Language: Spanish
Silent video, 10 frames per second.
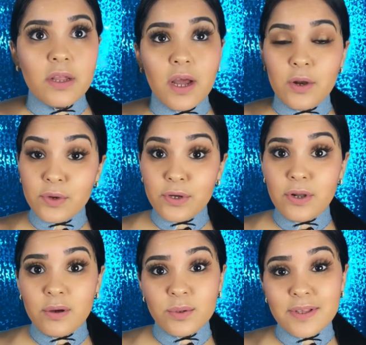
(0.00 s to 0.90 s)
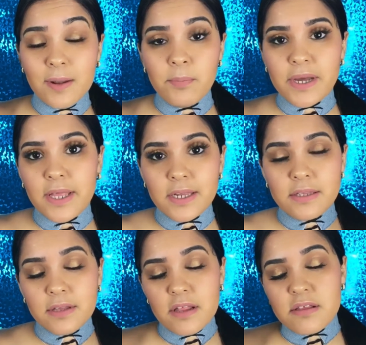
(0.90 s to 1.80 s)
A los que no les gusta el empaque de
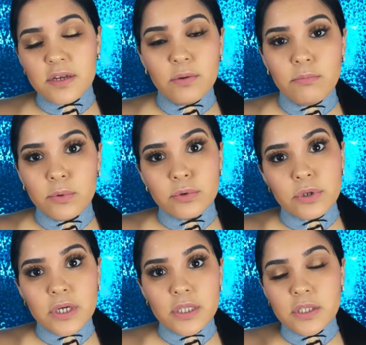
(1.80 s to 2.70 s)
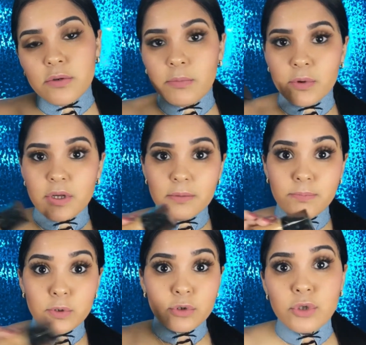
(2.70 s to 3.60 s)
cristal sería un punto negativo porque
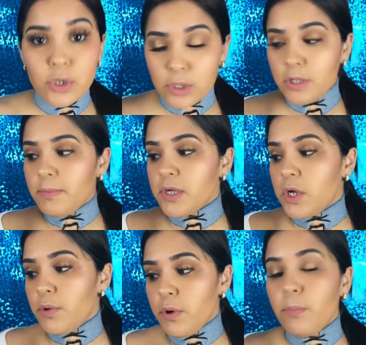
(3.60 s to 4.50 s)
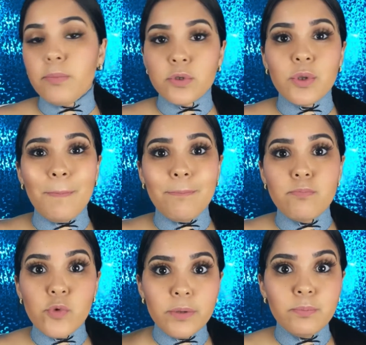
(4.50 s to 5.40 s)
por todo lo demás yo le veo un punto
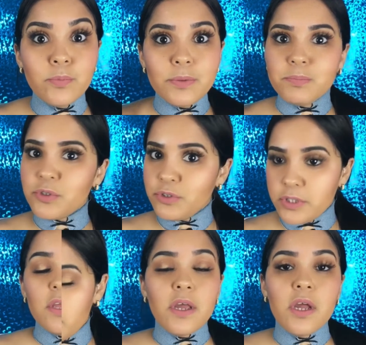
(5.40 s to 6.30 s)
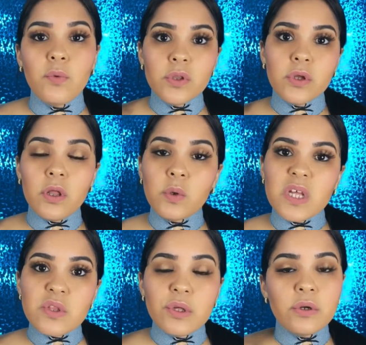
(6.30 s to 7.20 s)
muy muy positivo. En cuanto a la
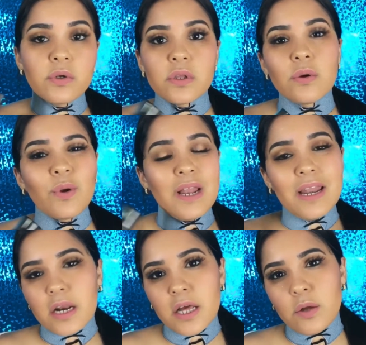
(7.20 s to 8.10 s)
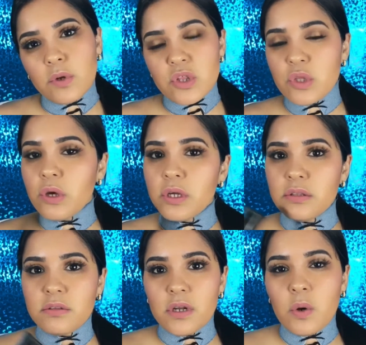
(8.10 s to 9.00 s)
duración, no tiene una larga
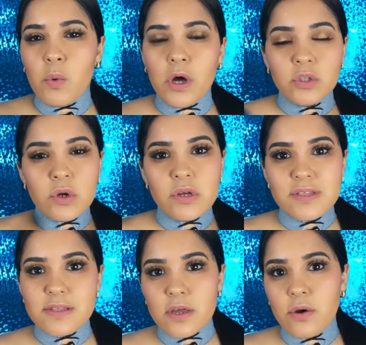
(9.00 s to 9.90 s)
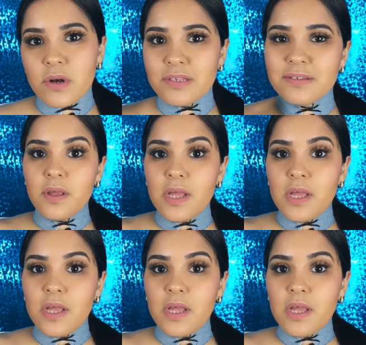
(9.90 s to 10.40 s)
duración entre 4 y 6 horas.